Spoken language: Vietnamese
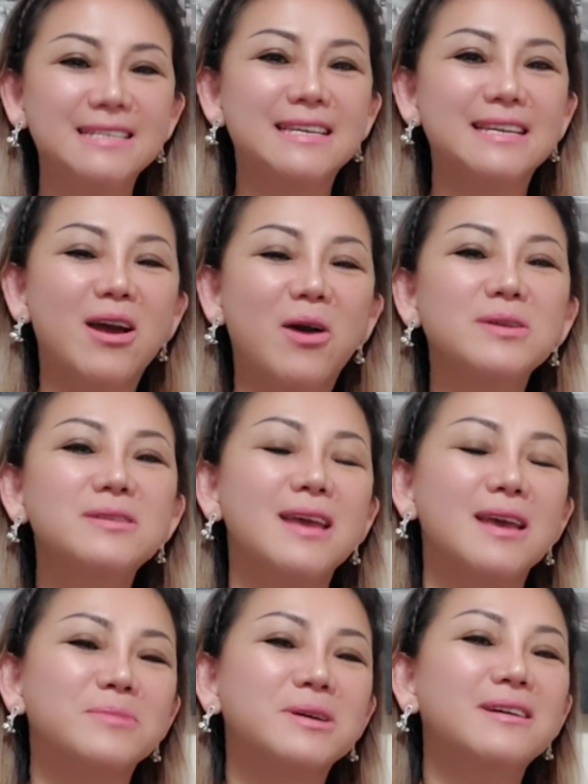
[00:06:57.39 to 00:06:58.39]
Chị nói thì
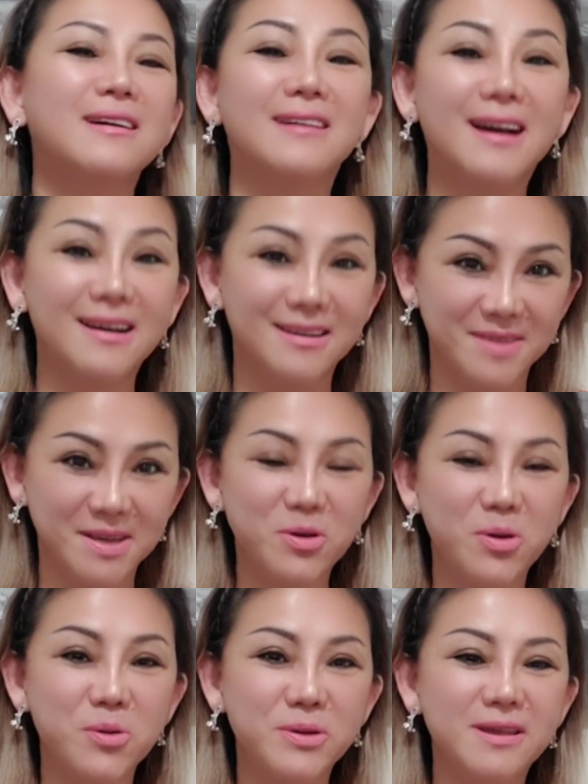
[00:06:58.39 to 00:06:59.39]
em cứ ờ ờ vậy
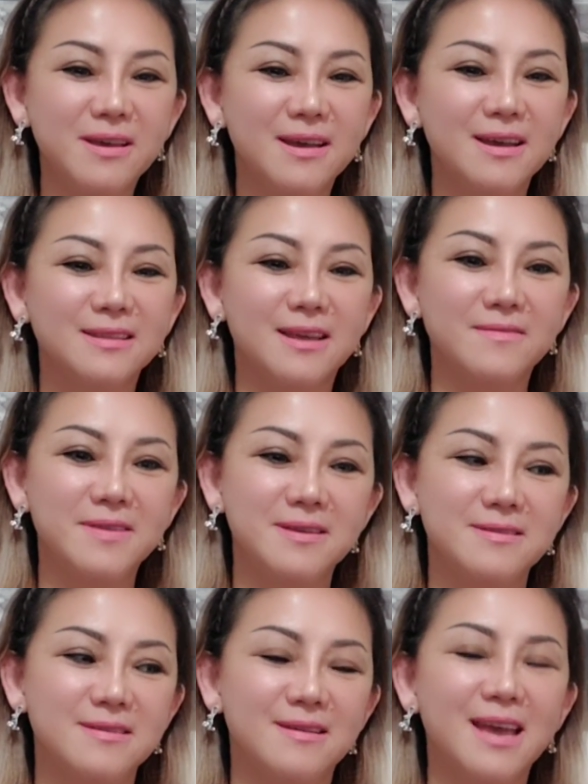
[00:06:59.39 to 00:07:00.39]
thôi, tại vì